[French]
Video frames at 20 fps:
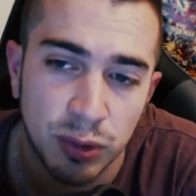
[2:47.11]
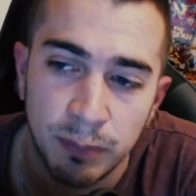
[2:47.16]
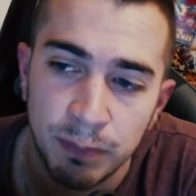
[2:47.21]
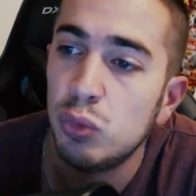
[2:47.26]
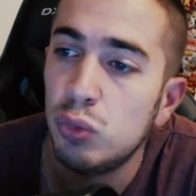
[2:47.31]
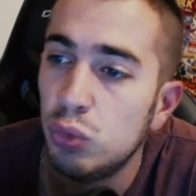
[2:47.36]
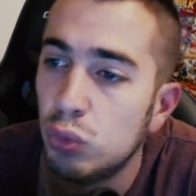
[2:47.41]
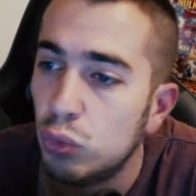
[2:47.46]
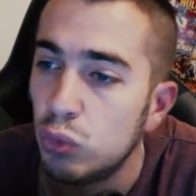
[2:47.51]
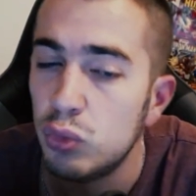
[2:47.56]

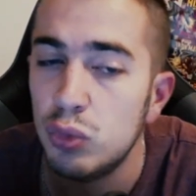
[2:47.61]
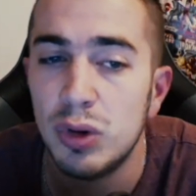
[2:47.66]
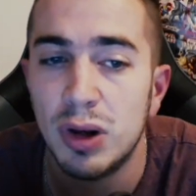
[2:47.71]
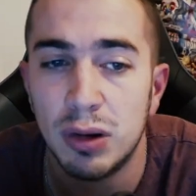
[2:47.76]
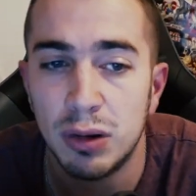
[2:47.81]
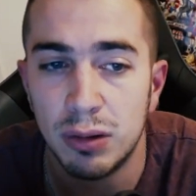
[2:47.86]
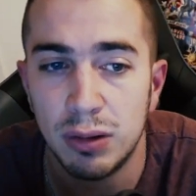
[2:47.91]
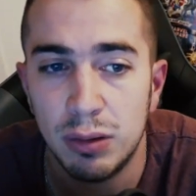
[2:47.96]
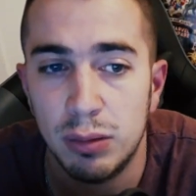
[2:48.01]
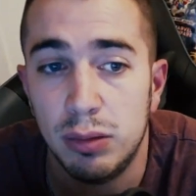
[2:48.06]
Donc du coup,
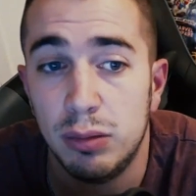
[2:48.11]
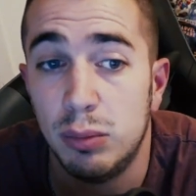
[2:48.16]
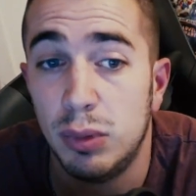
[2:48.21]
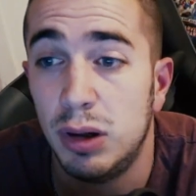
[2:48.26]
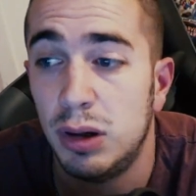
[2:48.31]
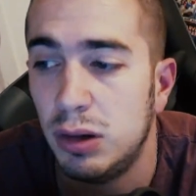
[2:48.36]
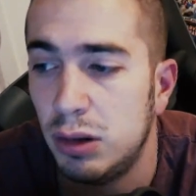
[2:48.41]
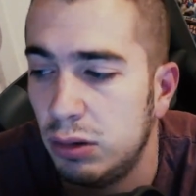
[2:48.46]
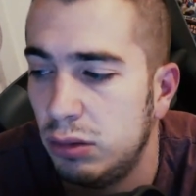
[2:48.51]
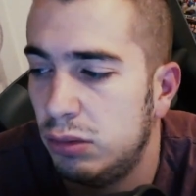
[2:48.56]
il bah,
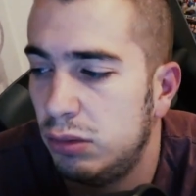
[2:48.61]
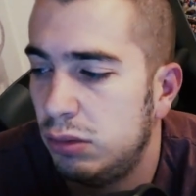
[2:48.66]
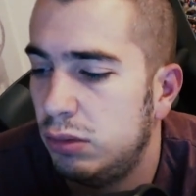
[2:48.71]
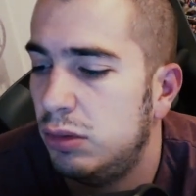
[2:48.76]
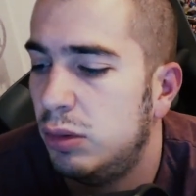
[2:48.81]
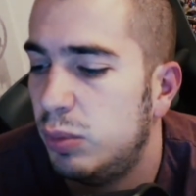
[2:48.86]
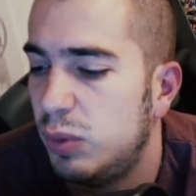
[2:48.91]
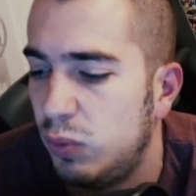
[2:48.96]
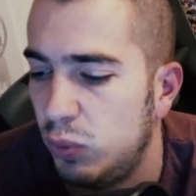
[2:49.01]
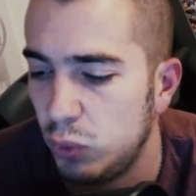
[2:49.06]

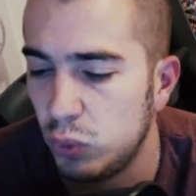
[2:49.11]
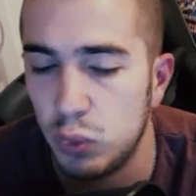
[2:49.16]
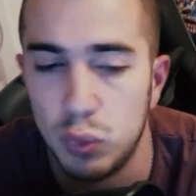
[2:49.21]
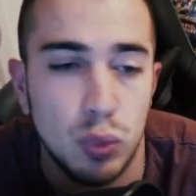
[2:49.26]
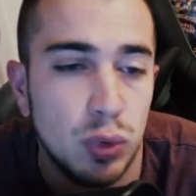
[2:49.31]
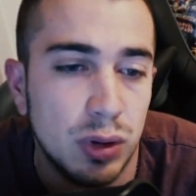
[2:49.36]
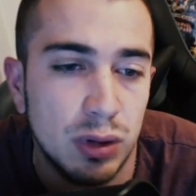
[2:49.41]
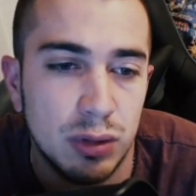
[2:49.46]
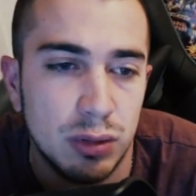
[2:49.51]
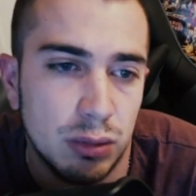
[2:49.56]
a pas photo,
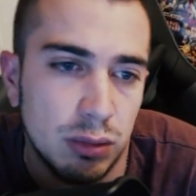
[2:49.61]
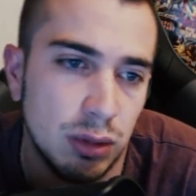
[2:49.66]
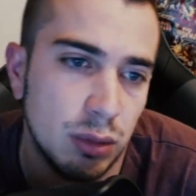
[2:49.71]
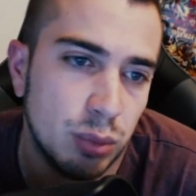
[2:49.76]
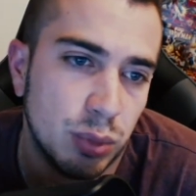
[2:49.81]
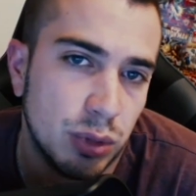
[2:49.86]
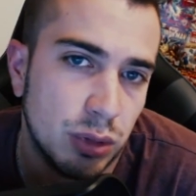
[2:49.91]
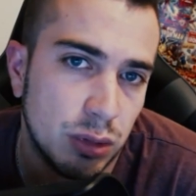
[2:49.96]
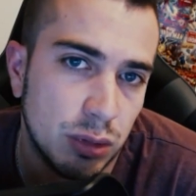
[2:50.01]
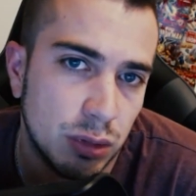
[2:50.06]

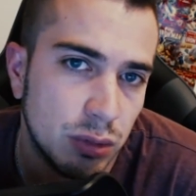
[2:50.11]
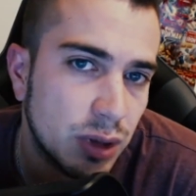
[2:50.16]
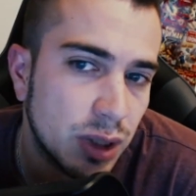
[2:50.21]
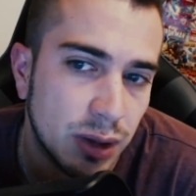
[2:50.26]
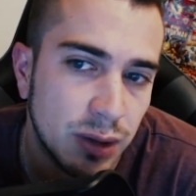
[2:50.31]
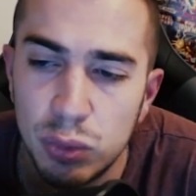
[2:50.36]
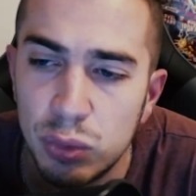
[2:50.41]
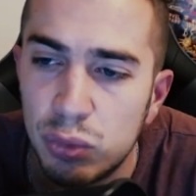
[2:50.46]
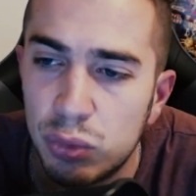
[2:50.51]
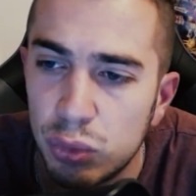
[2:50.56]

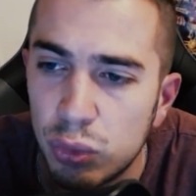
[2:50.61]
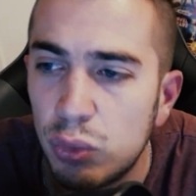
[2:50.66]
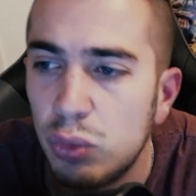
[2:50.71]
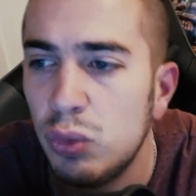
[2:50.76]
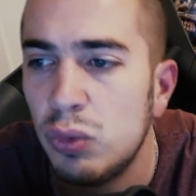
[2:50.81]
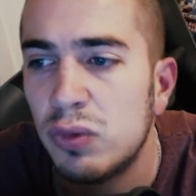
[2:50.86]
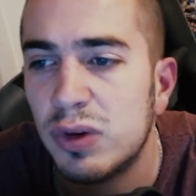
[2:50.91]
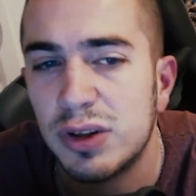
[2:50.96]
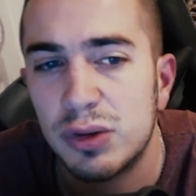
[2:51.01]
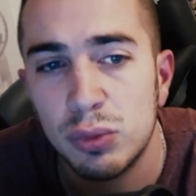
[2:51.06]
hein, Donc du
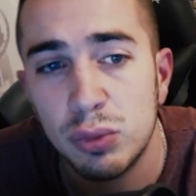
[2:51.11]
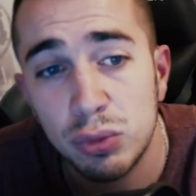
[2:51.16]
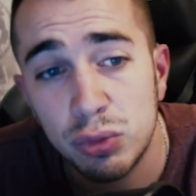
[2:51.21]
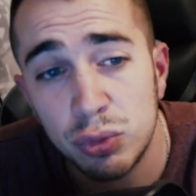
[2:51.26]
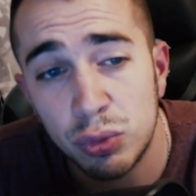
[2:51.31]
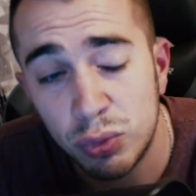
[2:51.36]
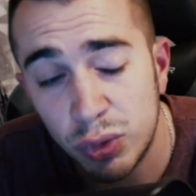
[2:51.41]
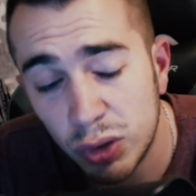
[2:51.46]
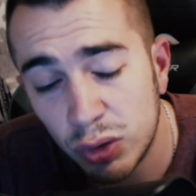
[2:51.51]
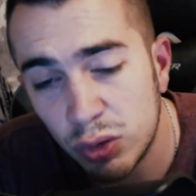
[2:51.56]
coup, on va donc
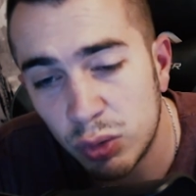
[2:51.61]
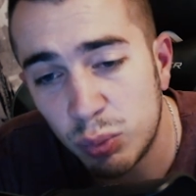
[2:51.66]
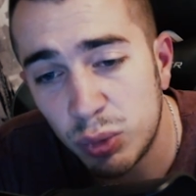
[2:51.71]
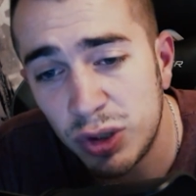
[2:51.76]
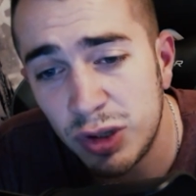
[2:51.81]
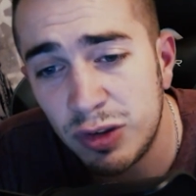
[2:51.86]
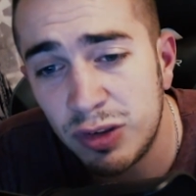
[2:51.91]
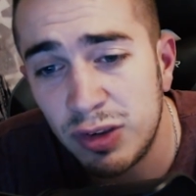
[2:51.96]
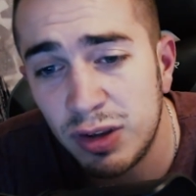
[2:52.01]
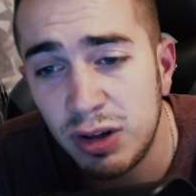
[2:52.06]
se faire une
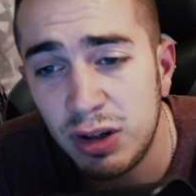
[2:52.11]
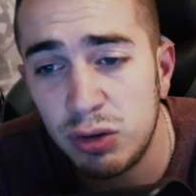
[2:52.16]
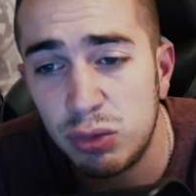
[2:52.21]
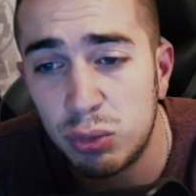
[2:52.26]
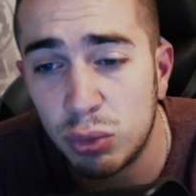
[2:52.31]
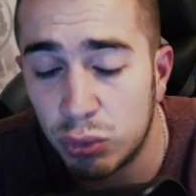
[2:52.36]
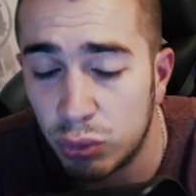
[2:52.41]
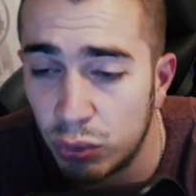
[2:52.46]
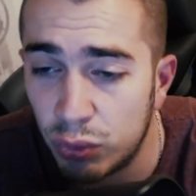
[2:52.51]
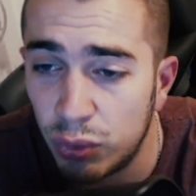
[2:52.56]
petite série
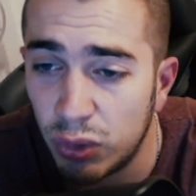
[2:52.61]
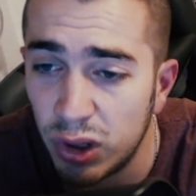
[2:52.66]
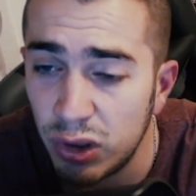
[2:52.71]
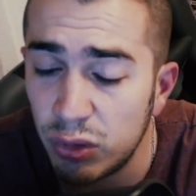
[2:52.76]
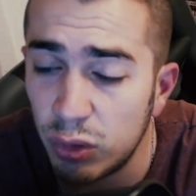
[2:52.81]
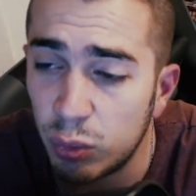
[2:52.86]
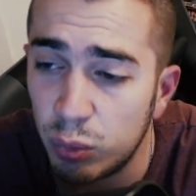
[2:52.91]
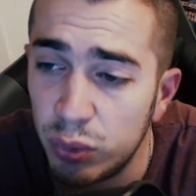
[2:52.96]
sur The Forest.